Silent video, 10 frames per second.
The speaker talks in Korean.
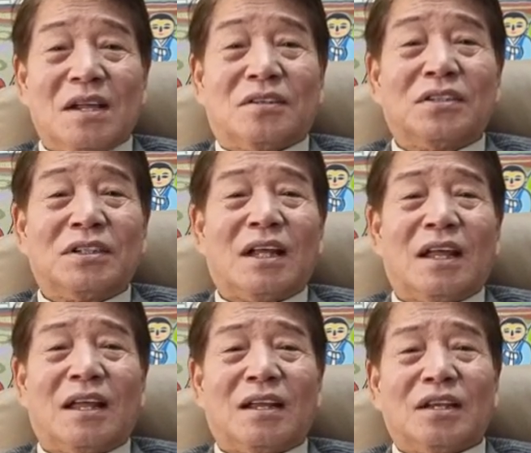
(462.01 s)

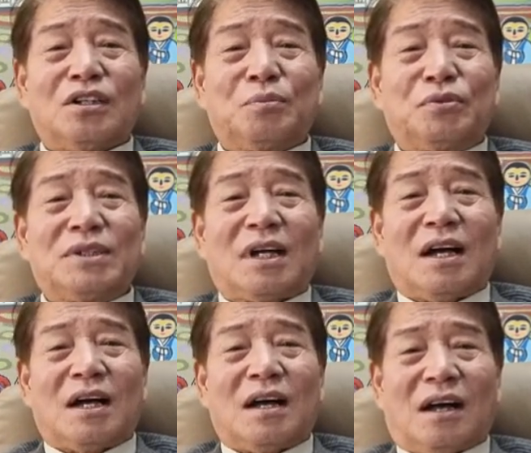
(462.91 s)
그런데 그
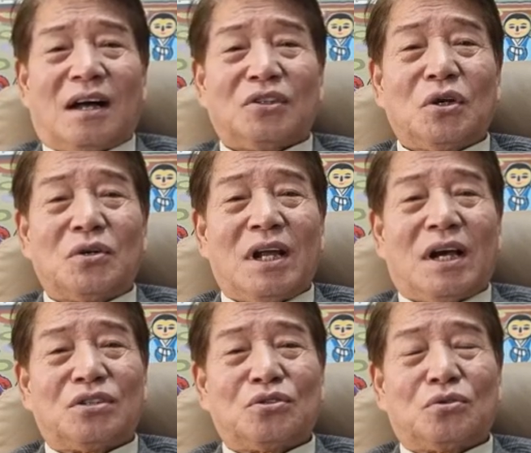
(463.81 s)
부자가 떡을
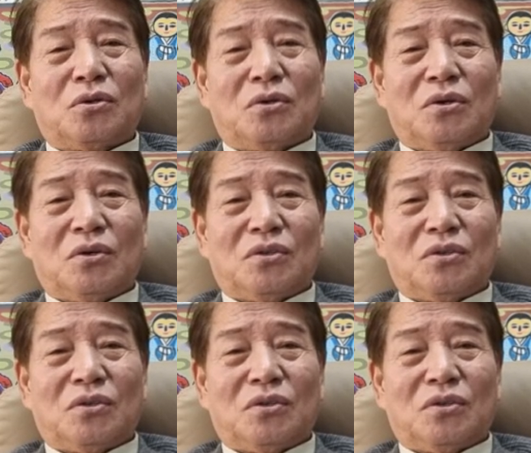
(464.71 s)
해가지고